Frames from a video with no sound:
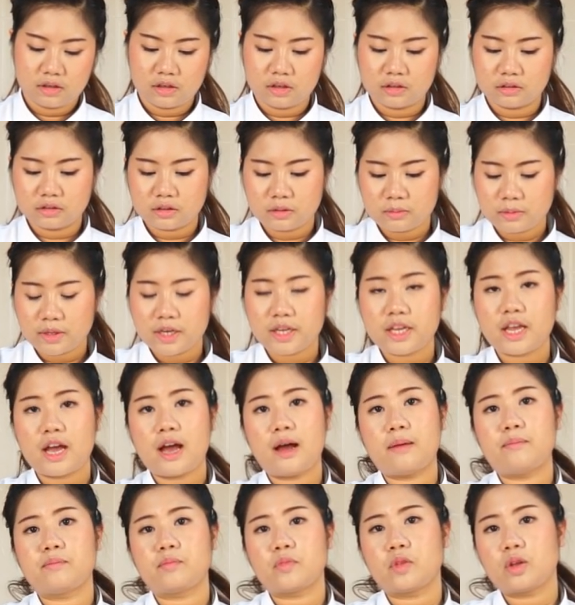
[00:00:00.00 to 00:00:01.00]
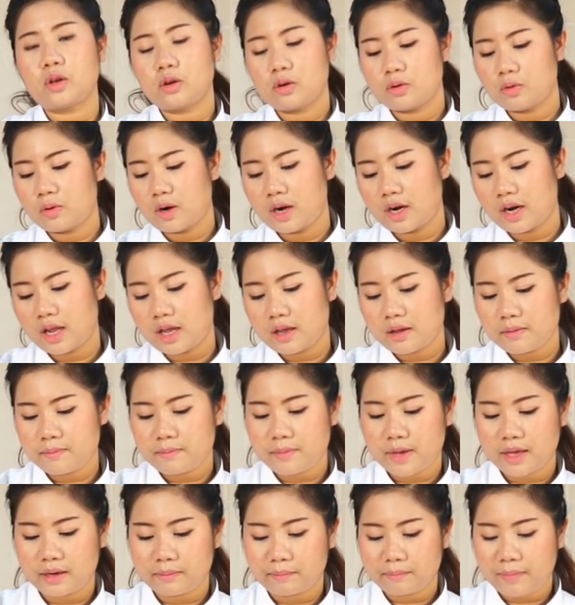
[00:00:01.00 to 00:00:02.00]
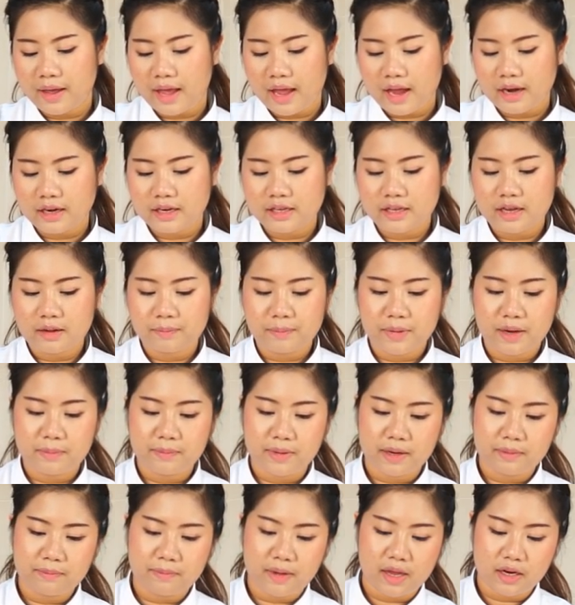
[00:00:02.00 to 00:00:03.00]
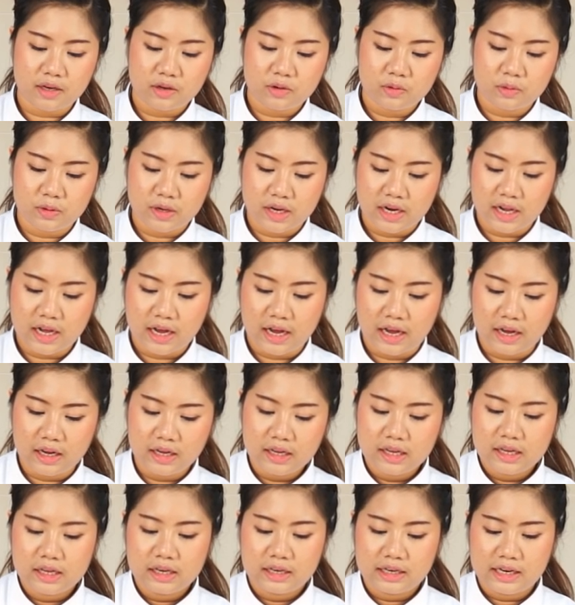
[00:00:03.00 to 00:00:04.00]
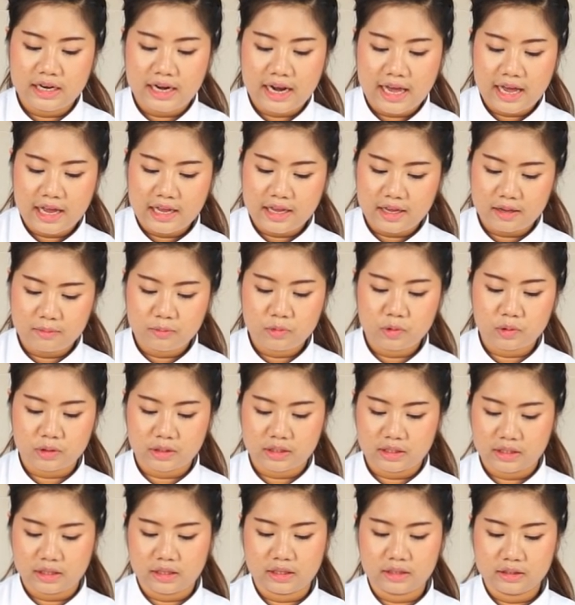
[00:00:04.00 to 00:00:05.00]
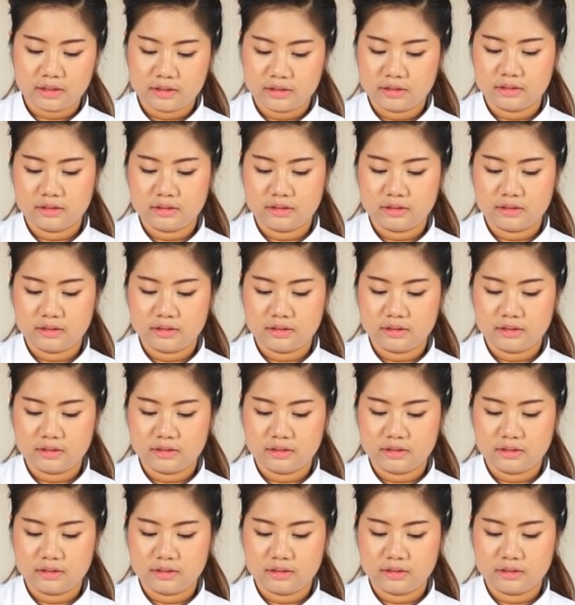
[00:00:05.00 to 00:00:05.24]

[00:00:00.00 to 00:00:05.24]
เราต้องพยายามกวนให้เม็ดแป้งที่ยังเป็นเม็ดอยู่เนี่ยนะคะละลายให้หมดนะคะ